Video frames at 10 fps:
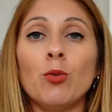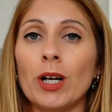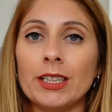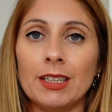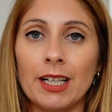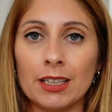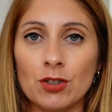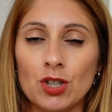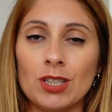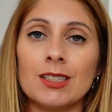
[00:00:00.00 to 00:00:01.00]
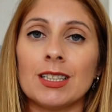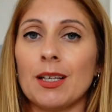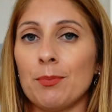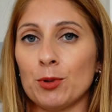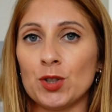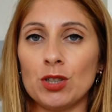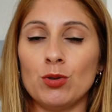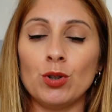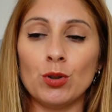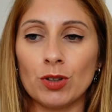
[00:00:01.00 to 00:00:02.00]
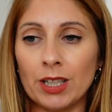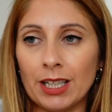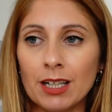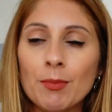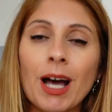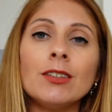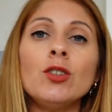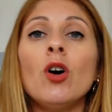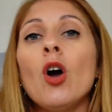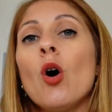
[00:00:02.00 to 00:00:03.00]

wide leg jeans che possedo io nell'armadio,